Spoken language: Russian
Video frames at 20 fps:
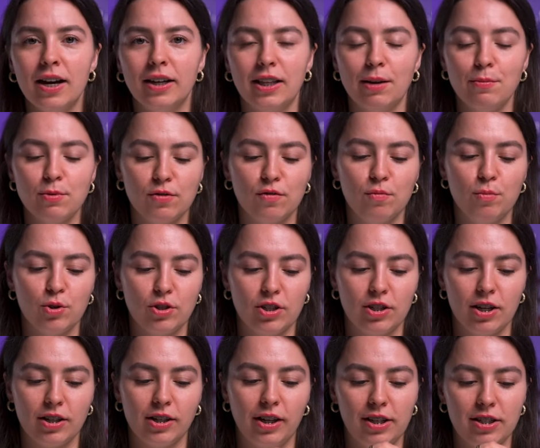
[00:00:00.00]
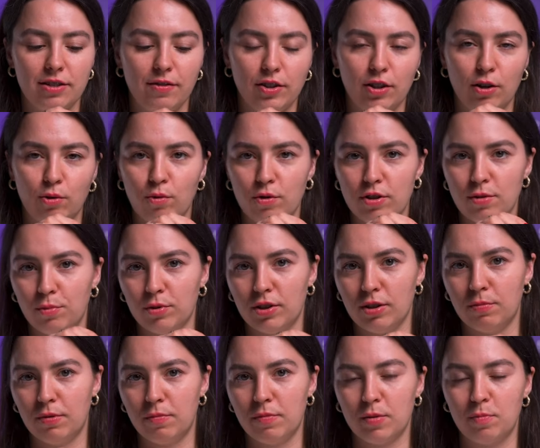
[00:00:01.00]
А там же вы можете организовать какой нибудь
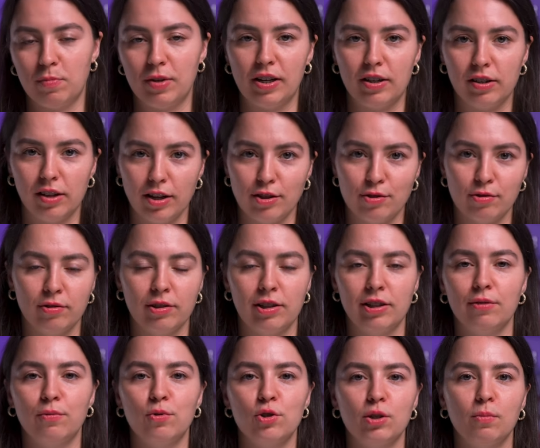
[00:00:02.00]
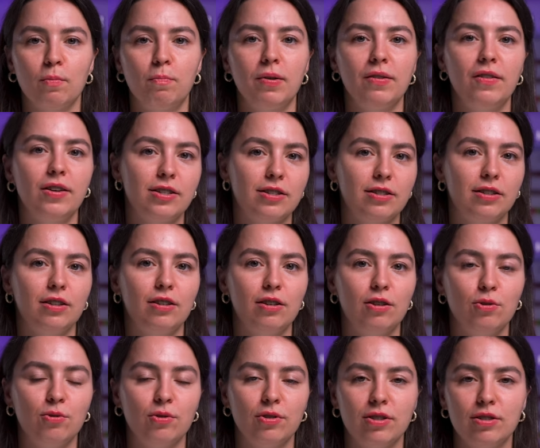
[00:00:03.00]
например, перекладину для того, чтобы повесить на
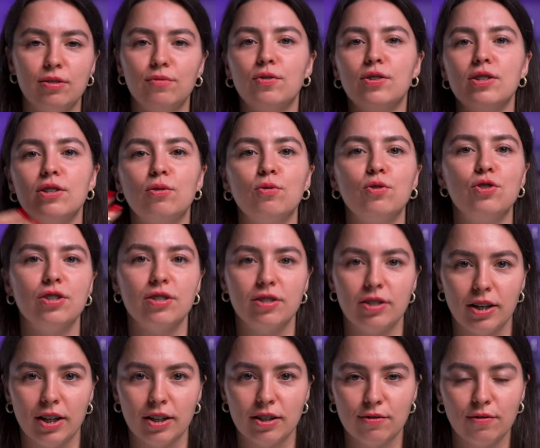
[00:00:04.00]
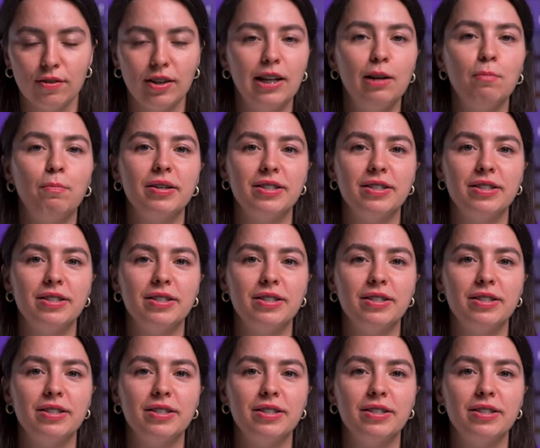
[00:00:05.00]
нее дезинфицирующие средства или